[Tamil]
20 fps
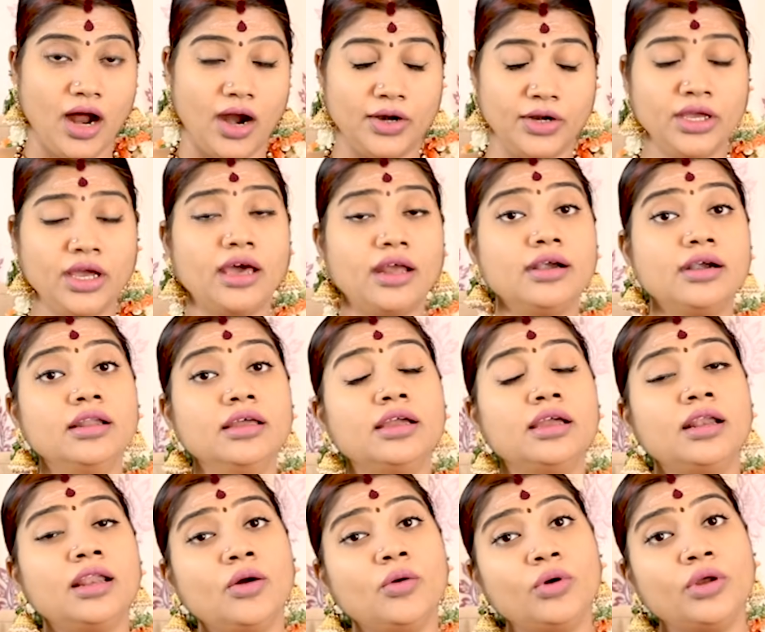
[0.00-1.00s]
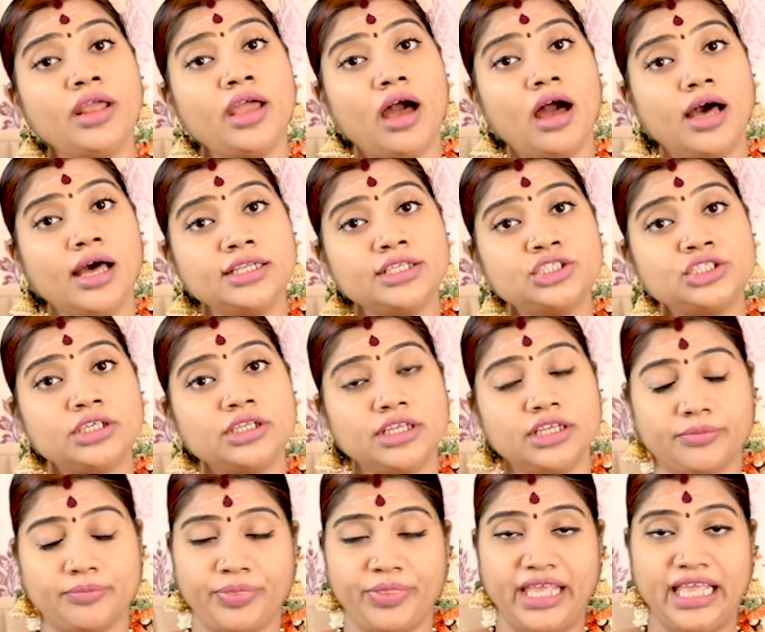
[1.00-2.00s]
அடியார்களுக்கெல்லாம் ஒரே
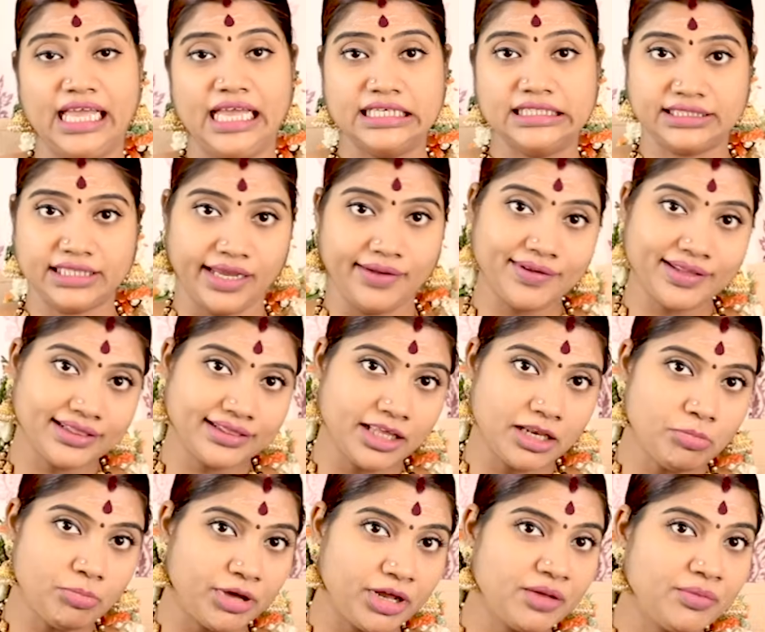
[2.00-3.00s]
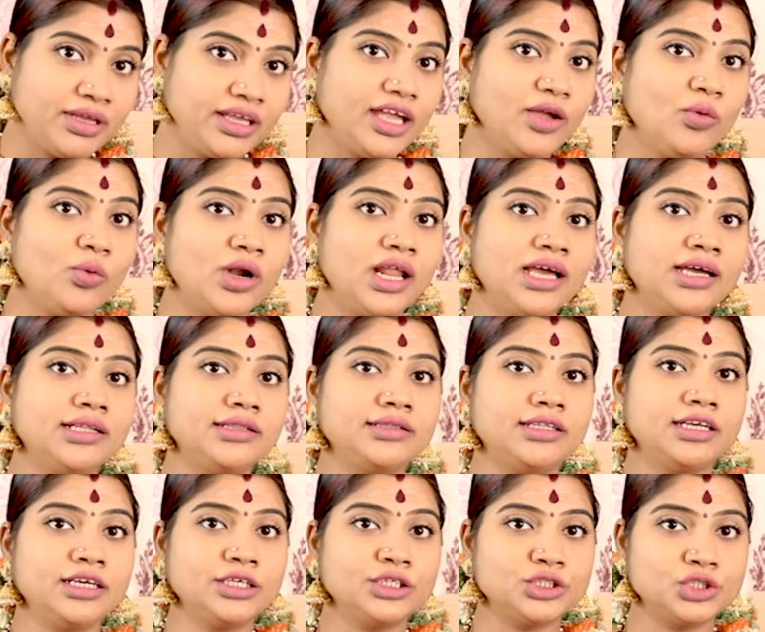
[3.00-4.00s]
ஆச்சரியம் சைவத்தின் பெருமையை
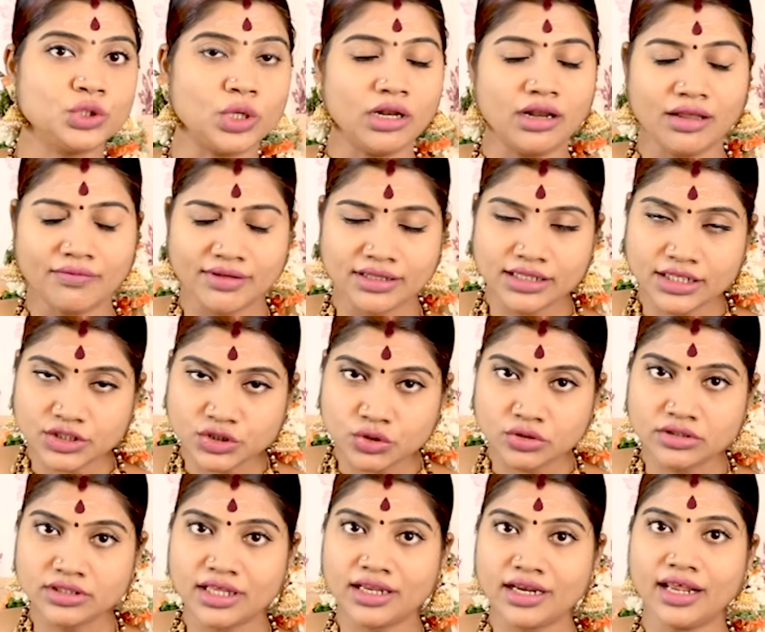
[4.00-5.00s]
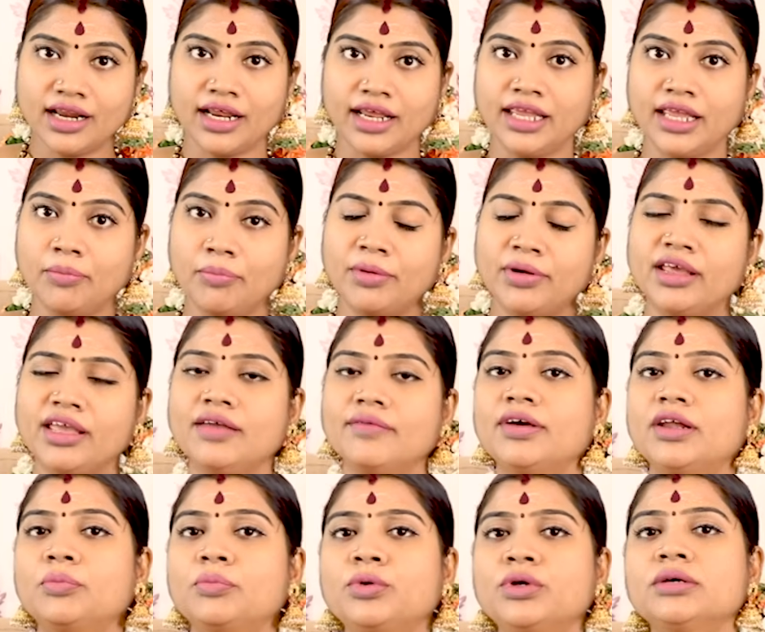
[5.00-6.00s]
உலகத்திற்கு சொல்ல வந்த சுந்தரரை எப்படி
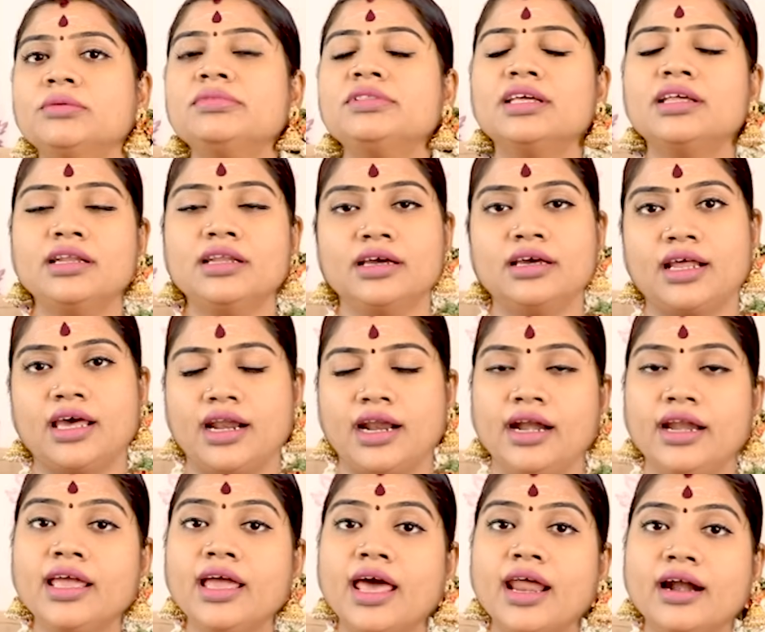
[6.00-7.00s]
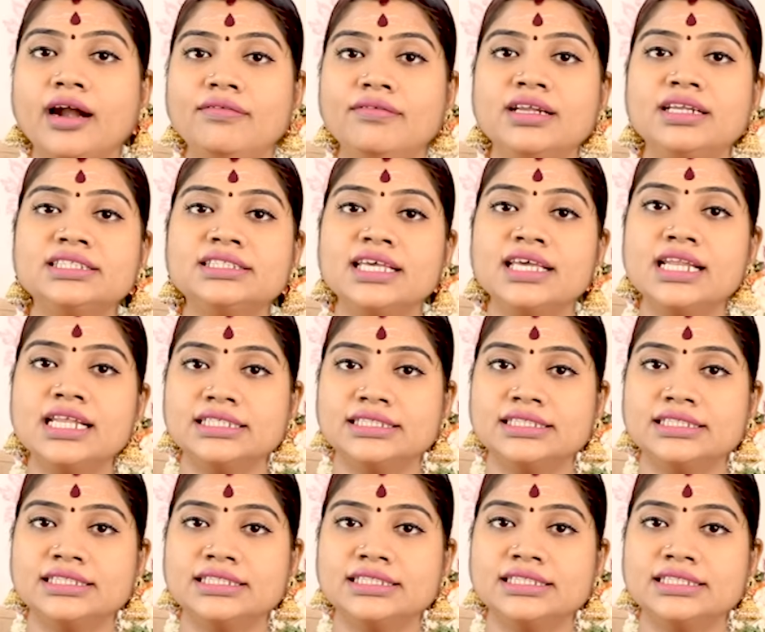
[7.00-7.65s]
இவர் புறம் தள்ளுகிறார் அடியார்கள் வரிசையில